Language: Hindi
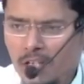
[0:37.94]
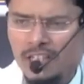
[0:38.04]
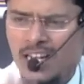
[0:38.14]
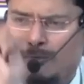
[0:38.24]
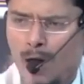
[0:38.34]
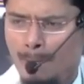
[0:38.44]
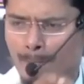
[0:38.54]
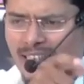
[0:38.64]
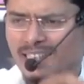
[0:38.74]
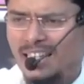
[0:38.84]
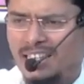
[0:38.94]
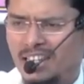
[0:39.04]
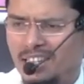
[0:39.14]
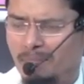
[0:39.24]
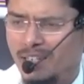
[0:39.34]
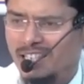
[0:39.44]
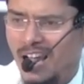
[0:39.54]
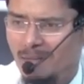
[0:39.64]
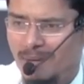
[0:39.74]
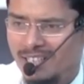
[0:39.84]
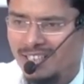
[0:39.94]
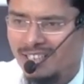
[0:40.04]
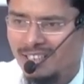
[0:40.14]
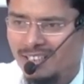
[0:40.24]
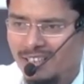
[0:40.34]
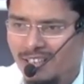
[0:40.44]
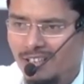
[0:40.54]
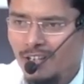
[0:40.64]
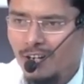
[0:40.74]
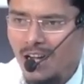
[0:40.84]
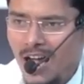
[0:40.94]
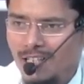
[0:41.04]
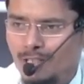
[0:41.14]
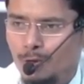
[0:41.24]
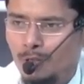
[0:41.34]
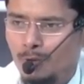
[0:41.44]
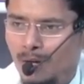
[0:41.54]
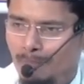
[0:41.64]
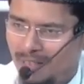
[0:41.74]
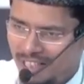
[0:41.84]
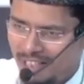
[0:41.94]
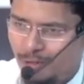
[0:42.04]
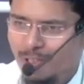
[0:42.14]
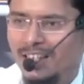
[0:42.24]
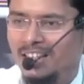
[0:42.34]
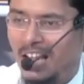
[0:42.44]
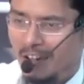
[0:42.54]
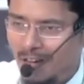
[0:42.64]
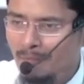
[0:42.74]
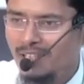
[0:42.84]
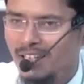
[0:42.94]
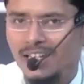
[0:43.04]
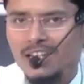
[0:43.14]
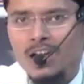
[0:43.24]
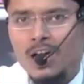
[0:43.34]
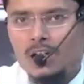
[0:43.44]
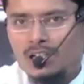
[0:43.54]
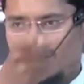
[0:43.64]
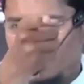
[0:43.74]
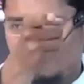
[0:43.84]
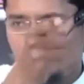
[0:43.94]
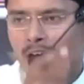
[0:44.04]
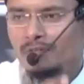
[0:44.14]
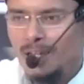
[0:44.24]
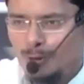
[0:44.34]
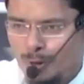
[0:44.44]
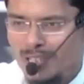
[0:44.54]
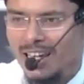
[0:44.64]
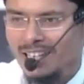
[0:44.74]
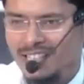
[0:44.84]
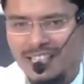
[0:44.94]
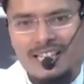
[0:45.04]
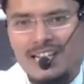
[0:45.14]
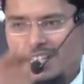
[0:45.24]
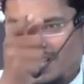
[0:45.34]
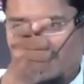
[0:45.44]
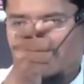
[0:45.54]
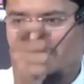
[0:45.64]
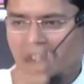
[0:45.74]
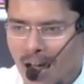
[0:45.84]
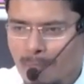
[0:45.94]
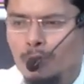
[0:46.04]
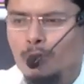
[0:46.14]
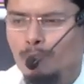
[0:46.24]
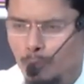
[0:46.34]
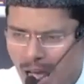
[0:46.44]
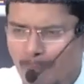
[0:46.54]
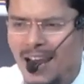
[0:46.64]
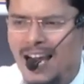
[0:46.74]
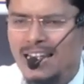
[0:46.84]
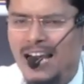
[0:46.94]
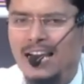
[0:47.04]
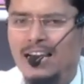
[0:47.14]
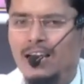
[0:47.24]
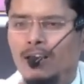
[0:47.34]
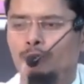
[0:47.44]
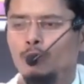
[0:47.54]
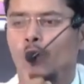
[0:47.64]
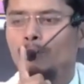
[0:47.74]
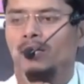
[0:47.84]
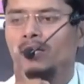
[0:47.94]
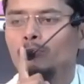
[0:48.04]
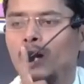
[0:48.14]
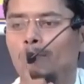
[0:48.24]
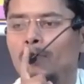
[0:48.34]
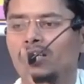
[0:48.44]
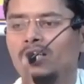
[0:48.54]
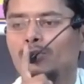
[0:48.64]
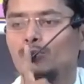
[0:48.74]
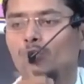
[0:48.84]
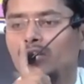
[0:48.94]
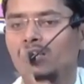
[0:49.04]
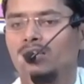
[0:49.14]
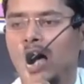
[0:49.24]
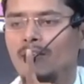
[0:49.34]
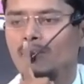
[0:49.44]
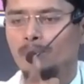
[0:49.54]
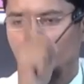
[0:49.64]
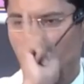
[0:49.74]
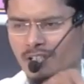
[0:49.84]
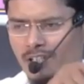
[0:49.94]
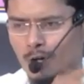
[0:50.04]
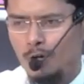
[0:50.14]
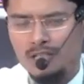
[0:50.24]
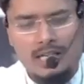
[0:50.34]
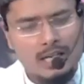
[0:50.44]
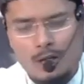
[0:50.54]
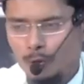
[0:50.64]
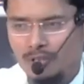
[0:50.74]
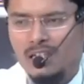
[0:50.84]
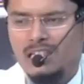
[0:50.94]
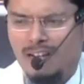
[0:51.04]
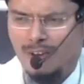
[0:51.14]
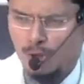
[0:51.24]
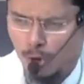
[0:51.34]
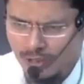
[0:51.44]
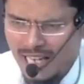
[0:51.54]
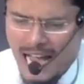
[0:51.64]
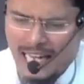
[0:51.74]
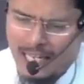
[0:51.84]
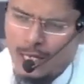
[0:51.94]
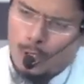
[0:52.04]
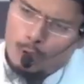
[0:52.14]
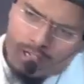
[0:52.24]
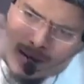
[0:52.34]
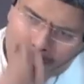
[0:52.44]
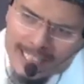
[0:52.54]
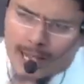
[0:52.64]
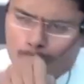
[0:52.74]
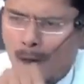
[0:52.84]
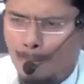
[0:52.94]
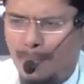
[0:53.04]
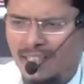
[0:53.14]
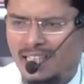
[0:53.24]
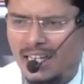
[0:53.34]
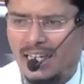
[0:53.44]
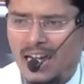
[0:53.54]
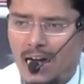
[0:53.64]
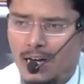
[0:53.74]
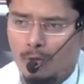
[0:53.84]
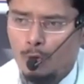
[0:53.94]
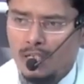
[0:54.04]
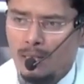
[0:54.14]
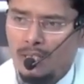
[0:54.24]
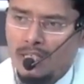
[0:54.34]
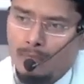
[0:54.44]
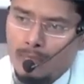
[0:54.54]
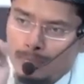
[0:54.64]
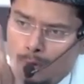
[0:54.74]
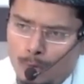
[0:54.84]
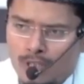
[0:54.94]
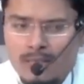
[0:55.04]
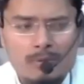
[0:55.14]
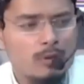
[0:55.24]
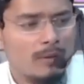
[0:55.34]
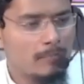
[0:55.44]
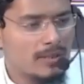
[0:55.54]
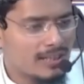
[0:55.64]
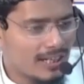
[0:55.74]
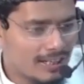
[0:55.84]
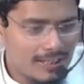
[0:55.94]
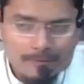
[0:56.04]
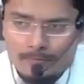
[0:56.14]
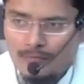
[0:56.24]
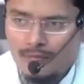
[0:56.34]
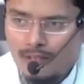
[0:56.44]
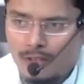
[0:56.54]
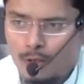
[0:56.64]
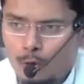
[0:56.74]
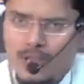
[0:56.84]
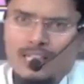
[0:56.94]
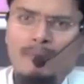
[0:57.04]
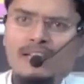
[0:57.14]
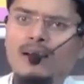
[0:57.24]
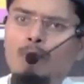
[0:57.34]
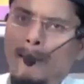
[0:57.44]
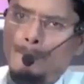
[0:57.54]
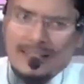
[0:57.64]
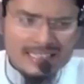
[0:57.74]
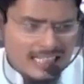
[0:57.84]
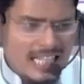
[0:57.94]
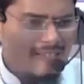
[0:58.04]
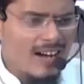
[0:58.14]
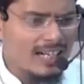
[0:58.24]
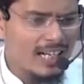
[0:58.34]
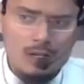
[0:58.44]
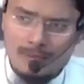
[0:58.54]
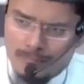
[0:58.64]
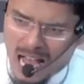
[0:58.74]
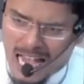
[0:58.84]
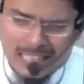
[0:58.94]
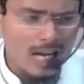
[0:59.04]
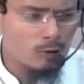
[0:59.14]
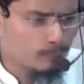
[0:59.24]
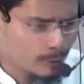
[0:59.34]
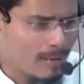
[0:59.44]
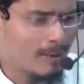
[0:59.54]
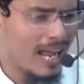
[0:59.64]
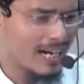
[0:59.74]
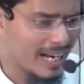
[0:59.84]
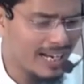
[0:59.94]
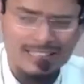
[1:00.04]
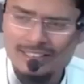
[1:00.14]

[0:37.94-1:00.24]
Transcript: इतनी मोहब्बत करते थे अपने सहाबा से और आज कोई मोहब्बत रसूल का दावा भी करे और हजरत माविया को गाली दे या किसी सहाबी को बुरा भला कहे वो अपनी मोहब्बत रसूल के दावे पर फिर से गौर करे उसका दावा झूठा है जो नबी से मोहब्बत करेगा वो नबी के महबूबों से भी मोहब्बत करेगा कोई नबी से मोहब्बत का दावा करे और अम्मा आयशा को बुरा भला के